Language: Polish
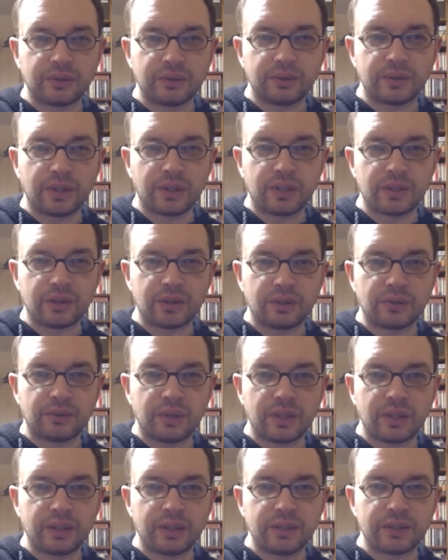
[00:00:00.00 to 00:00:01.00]
należy do
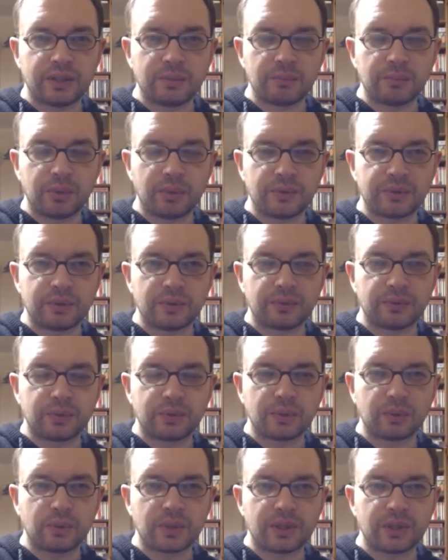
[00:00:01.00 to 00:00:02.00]
waleni zębowców,
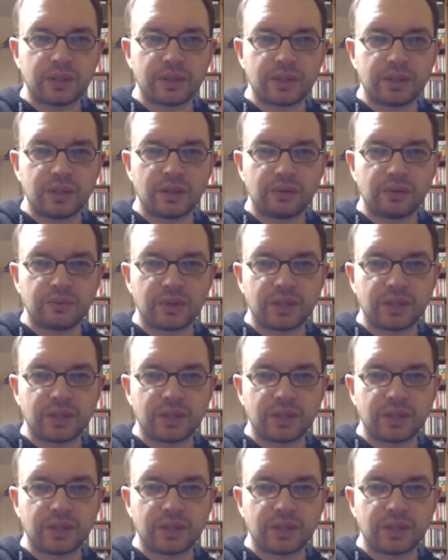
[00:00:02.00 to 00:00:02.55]
które się dzielą